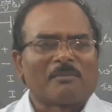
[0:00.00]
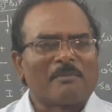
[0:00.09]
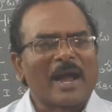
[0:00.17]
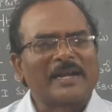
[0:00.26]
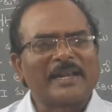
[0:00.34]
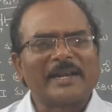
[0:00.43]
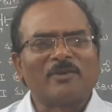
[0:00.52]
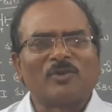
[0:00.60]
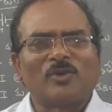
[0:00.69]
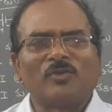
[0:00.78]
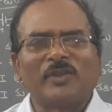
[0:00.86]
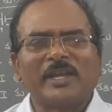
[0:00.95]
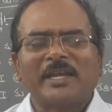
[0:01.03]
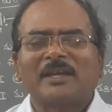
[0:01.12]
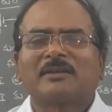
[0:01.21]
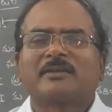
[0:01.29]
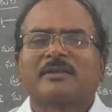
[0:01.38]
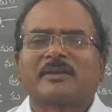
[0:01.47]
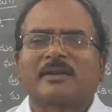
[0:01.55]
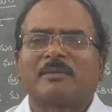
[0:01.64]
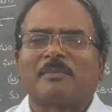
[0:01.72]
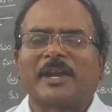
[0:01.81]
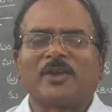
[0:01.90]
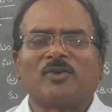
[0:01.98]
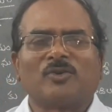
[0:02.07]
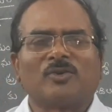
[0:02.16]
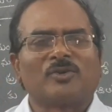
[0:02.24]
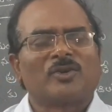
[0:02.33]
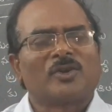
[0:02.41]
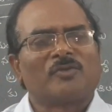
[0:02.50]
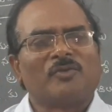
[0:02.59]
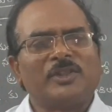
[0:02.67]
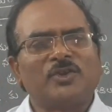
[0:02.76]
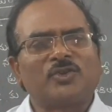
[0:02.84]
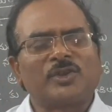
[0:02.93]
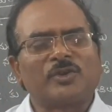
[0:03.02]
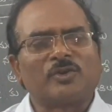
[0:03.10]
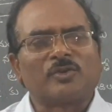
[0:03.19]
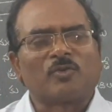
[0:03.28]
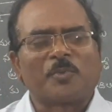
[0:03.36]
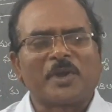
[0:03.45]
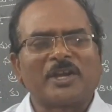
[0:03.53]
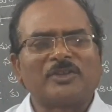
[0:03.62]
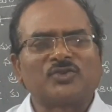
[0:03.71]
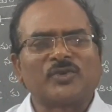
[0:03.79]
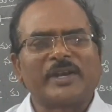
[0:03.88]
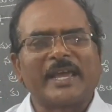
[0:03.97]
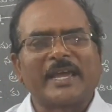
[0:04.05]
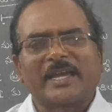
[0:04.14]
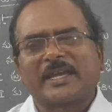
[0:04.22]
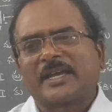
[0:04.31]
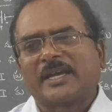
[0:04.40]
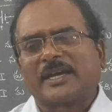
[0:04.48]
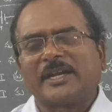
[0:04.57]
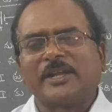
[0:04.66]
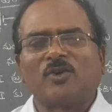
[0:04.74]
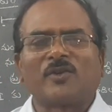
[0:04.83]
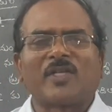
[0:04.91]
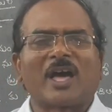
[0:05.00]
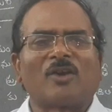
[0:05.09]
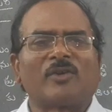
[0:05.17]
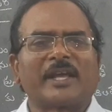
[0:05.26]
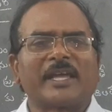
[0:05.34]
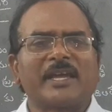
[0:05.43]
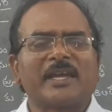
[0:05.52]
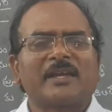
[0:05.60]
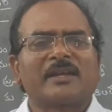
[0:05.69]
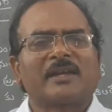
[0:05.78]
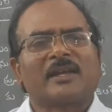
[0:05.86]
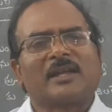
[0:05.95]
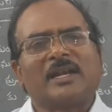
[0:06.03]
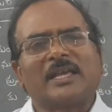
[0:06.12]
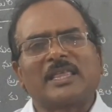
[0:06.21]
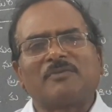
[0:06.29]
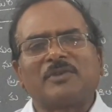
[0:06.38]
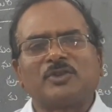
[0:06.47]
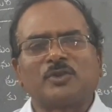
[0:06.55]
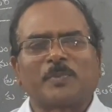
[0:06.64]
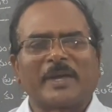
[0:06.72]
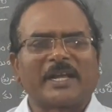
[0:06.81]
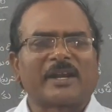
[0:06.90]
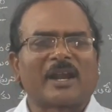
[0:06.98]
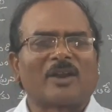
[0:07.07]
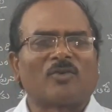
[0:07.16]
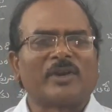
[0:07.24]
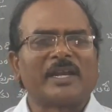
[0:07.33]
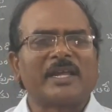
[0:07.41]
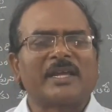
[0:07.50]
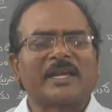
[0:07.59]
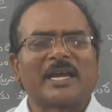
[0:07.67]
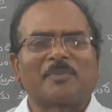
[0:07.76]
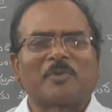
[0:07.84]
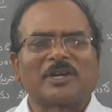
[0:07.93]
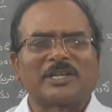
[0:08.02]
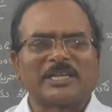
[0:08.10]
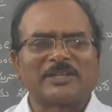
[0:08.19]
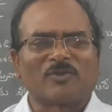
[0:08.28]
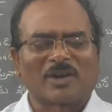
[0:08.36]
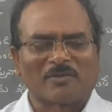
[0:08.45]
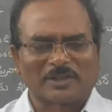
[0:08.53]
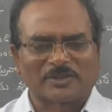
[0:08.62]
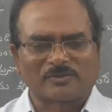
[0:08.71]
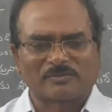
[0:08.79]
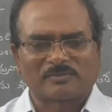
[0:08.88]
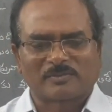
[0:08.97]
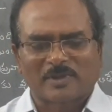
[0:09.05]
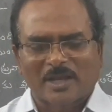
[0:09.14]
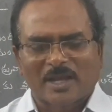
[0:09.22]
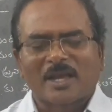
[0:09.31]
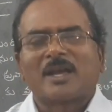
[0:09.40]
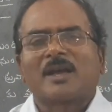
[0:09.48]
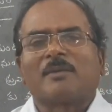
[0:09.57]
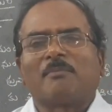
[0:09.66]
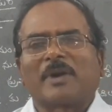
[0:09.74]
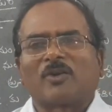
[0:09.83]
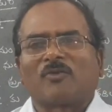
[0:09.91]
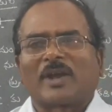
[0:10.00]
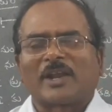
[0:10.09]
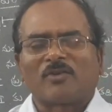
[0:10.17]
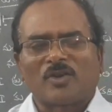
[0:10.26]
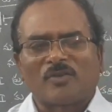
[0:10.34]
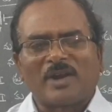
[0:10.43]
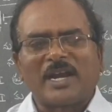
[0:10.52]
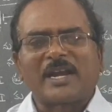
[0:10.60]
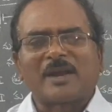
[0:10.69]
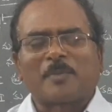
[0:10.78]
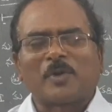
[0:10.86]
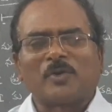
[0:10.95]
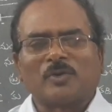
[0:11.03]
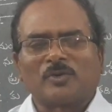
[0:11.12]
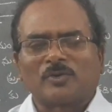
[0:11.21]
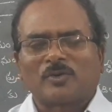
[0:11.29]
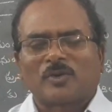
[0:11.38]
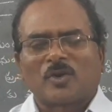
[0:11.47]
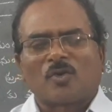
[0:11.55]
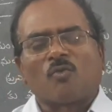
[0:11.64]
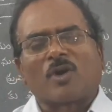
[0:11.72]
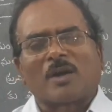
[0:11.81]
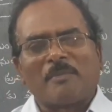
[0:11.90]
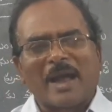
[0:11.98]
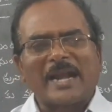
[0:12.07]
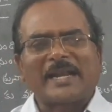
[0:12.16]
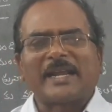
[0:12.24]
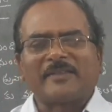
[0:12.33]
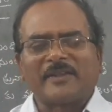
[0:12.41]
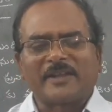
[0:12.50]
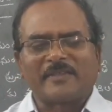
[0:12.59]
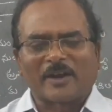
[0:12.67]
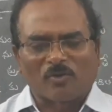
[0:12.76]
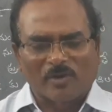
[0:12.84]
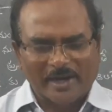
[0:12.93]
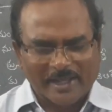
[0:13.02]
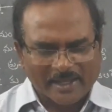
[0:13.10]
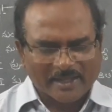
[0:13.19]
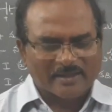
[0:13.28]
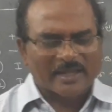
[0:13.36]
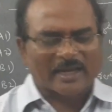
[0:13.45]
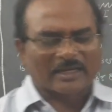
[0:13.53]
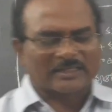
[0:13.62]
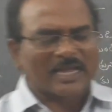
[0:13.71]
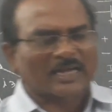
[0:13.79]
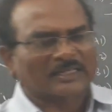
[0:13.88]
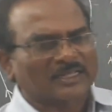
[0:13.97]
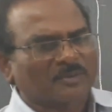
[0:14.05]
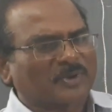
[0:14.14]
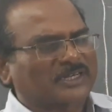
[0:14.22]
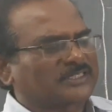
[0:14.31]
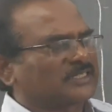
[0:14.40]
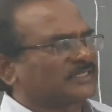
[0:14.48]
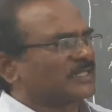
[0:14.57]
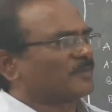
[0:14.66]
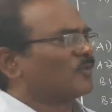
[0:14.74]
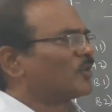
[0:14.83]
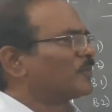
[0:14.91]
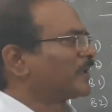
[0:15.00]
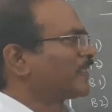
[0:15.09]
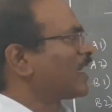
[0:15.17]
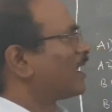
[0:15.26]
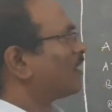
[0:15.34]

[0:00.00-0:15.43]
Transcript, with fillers: బ్యాటరీ ఉంటుంది మరియు విద్యుత్ని ఉపయోగించుకునే నిరోధాలు ఉంటాయి లేదా విద్యుత్ పరికరాలు కొన్ని ఏర్పాటు చేసి ఉండవచ్చు మనం వలయంలో వెళ్ళేటప్పుడు ఒక బ్యాటరీ ఎదిరిందనుకోండి ఇక్కడ జాగ్రత్తగా పరిశీలిస్తే బోర్డు మీద